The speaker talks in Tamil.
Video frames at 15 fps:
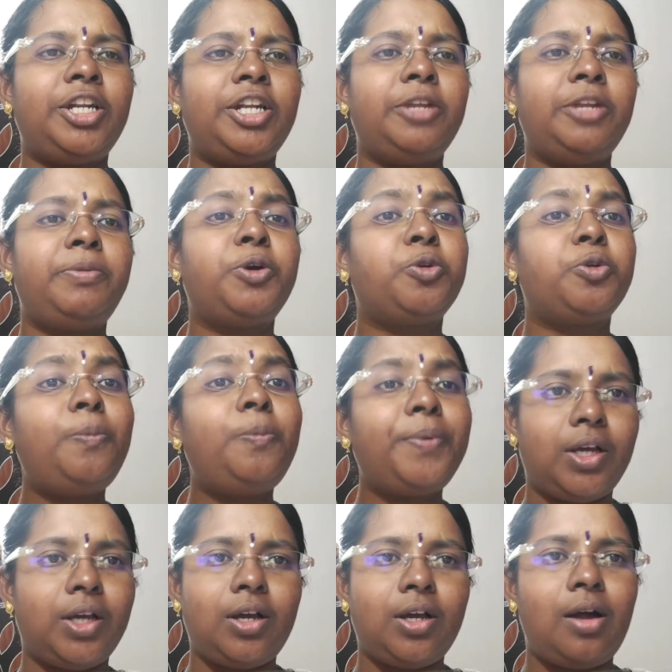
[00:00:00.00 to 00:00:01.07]
கண்டிப்பாக
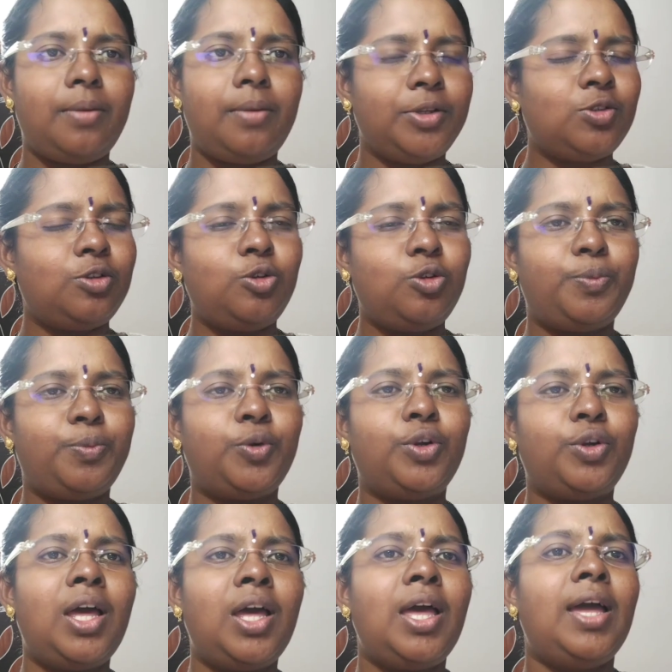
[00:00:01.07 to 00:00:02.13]
ரூப்ரேக்கா அப்படின்னு சொல்லி
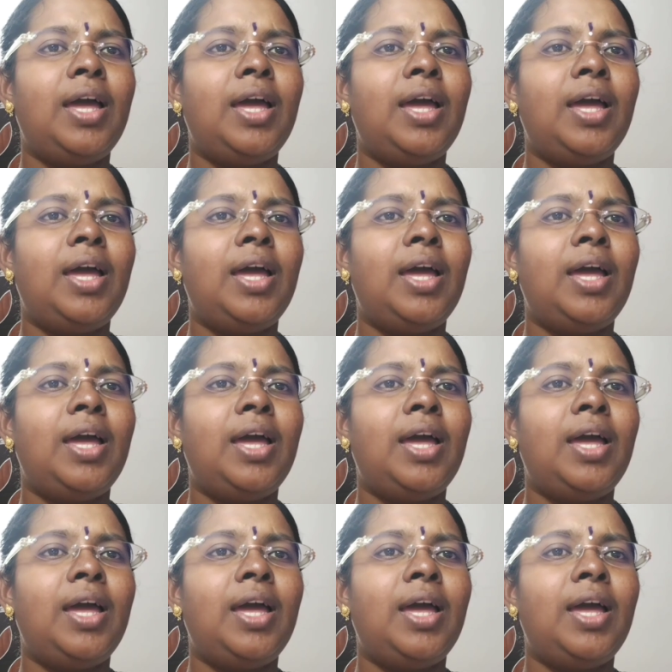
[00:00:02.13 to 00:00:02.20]
போடுங்க